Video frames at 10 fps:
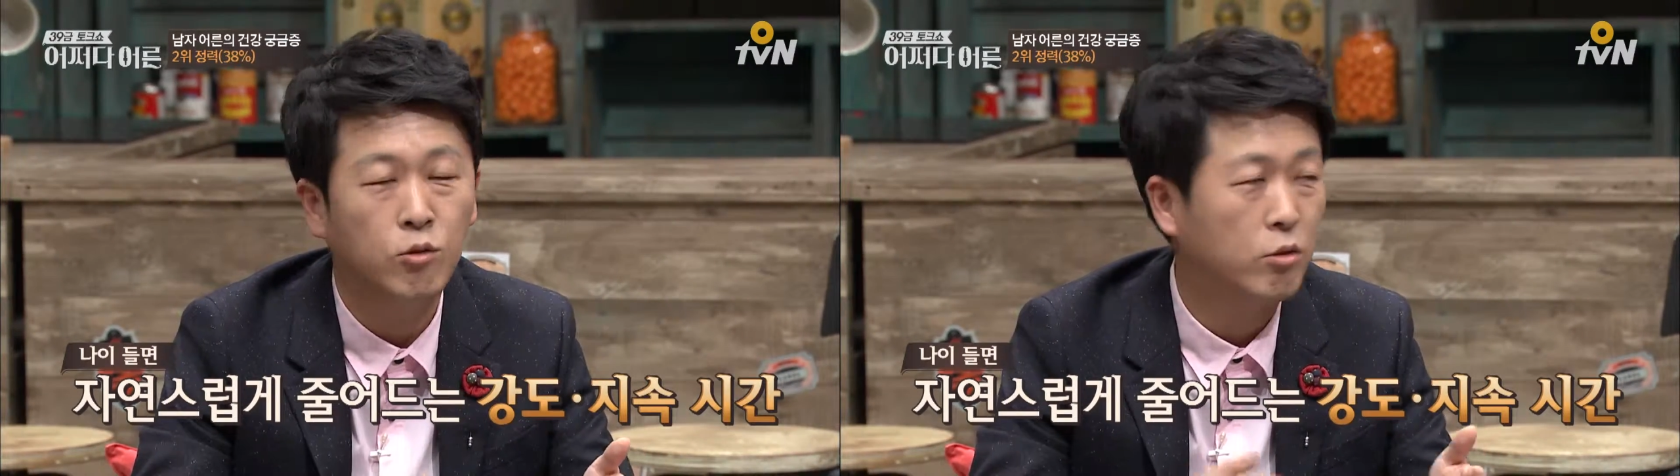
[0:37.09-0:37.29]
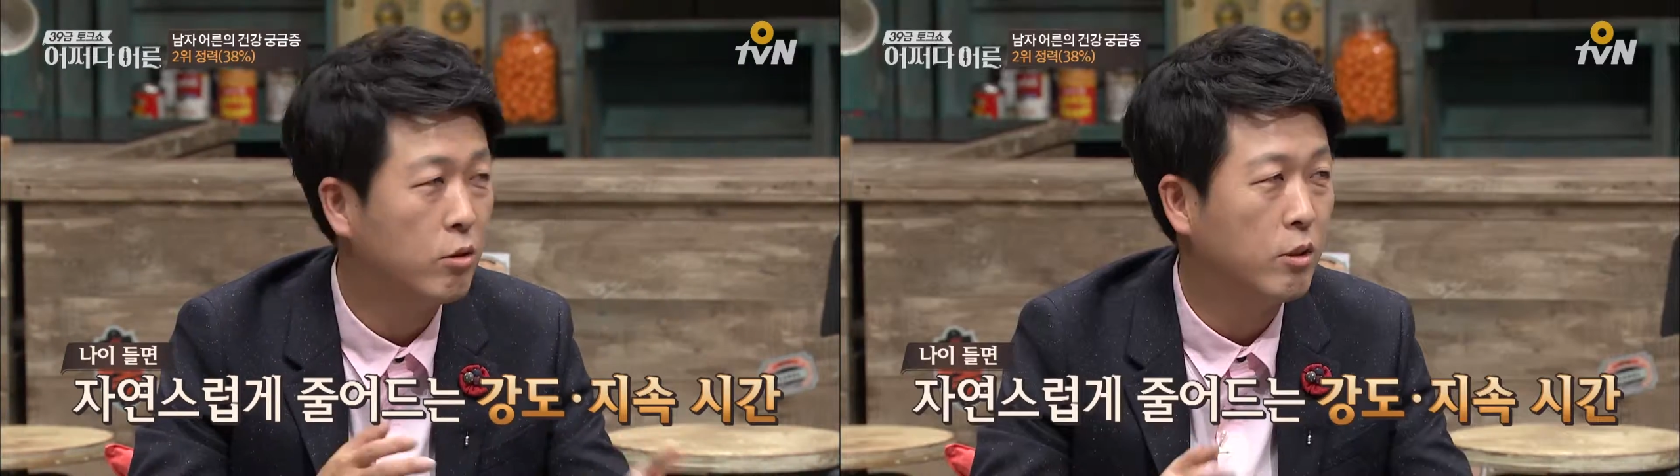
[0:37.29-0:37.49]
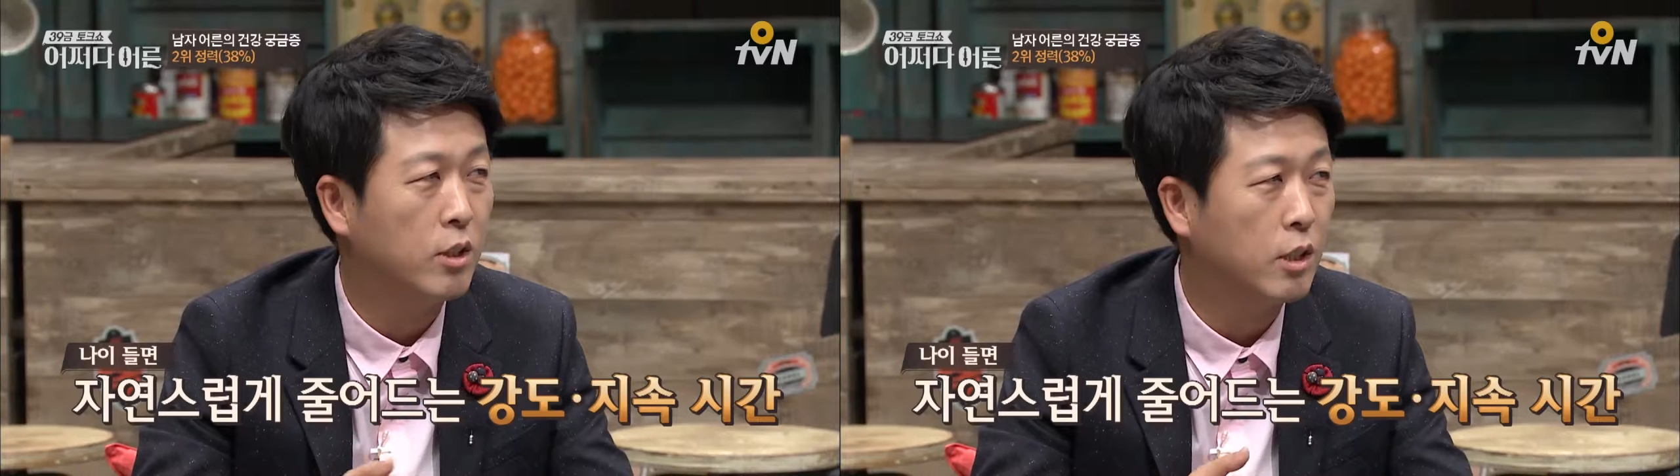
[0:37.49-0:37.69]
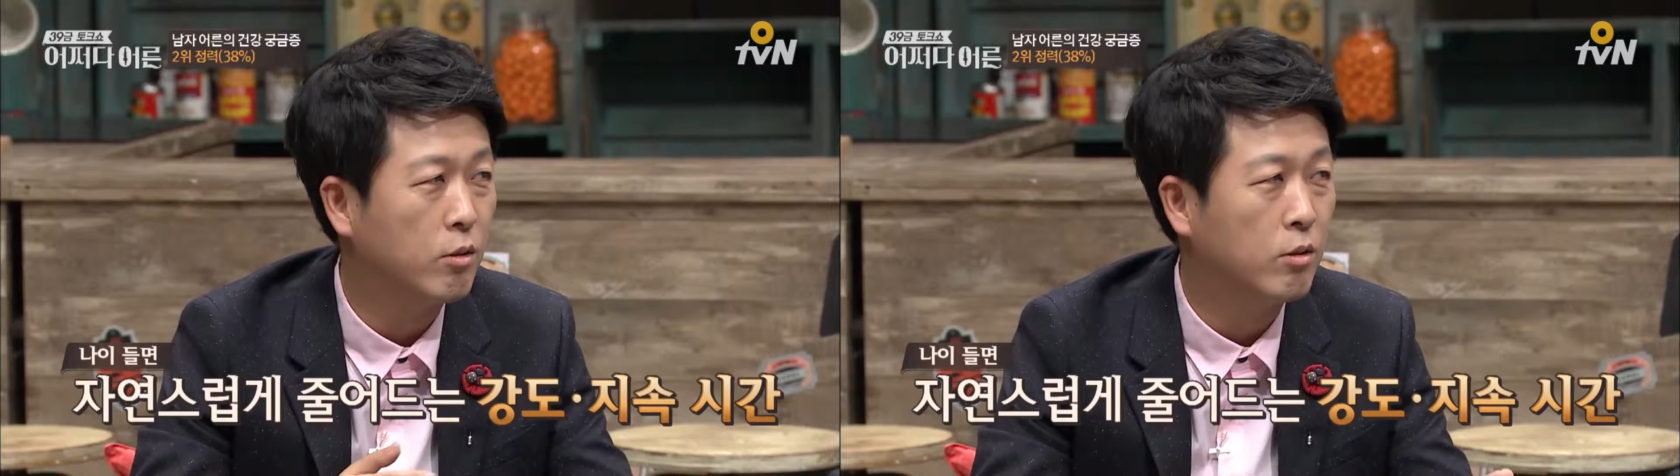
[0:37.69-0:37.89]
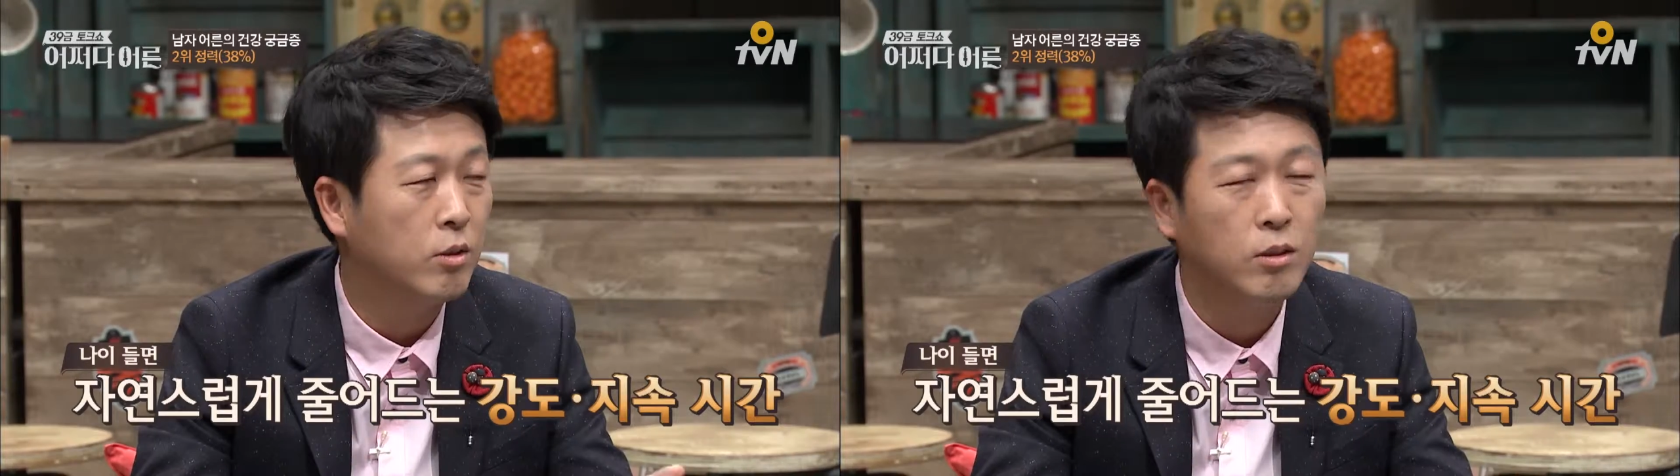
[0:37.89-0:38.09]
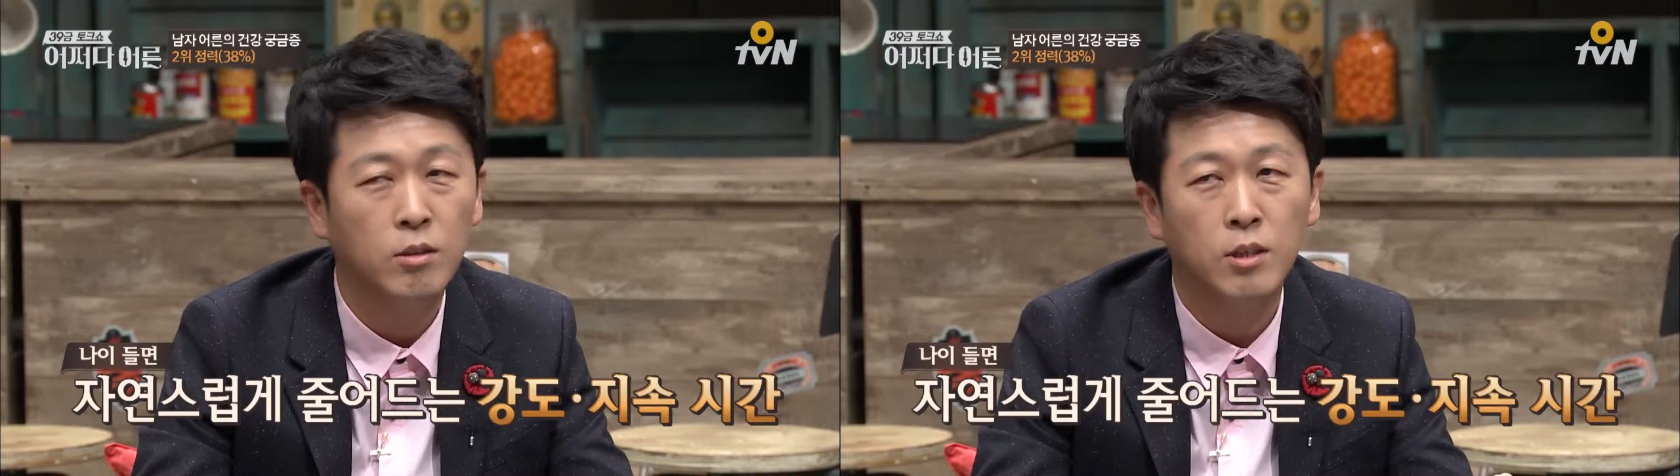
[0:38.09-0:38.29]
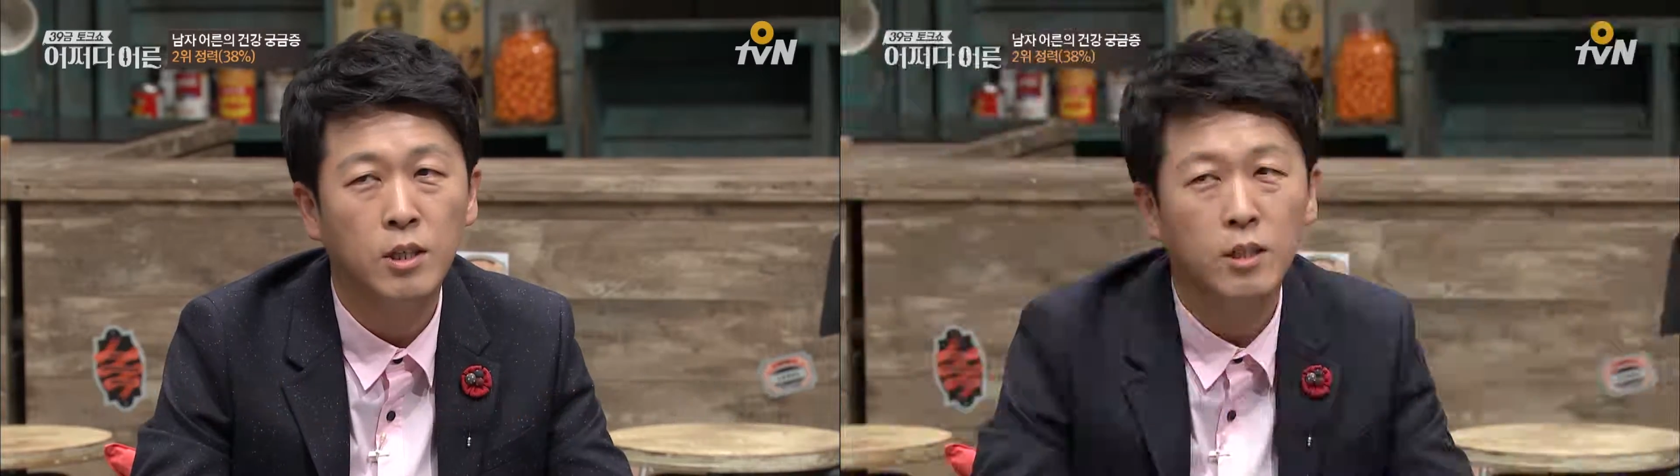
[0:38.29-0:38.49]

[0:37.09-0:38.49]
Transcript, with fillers: 줄어들게 되거든요.